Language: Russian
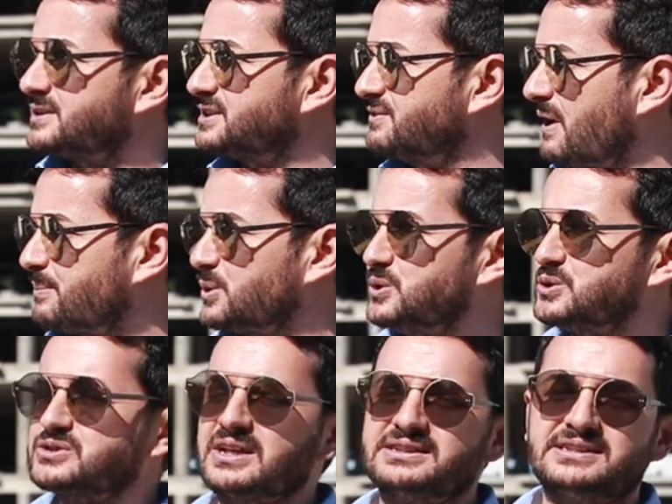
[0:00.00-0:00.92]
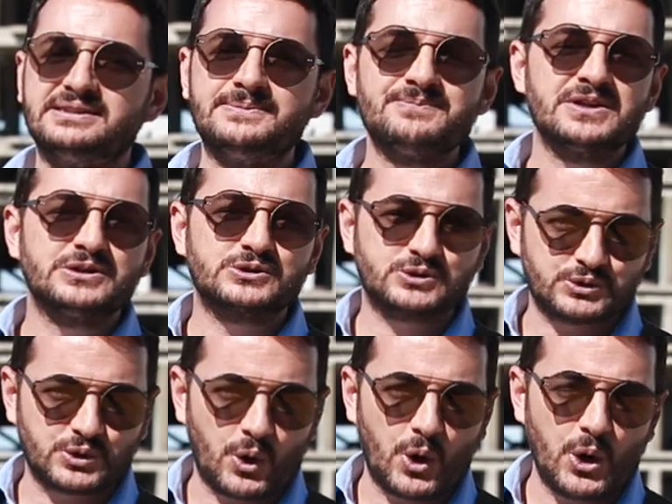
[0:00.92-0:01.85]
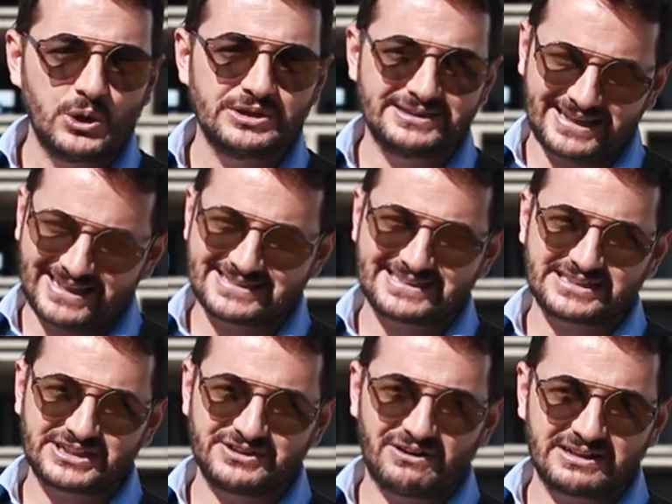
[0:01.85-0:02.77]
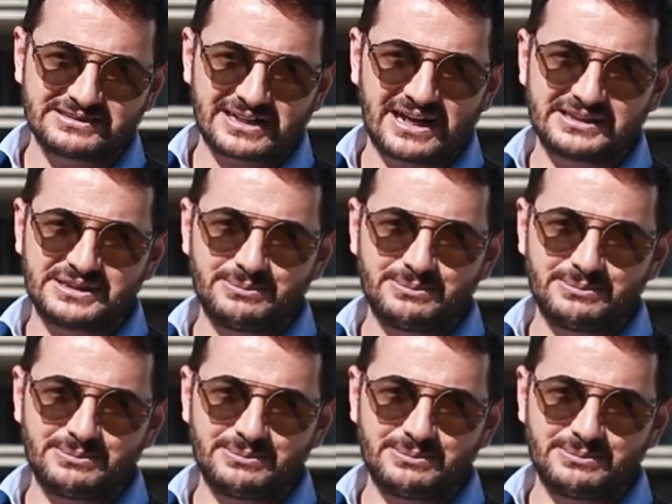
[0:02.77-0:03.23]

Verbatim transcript: 2 плюс 1 – 110 квадрат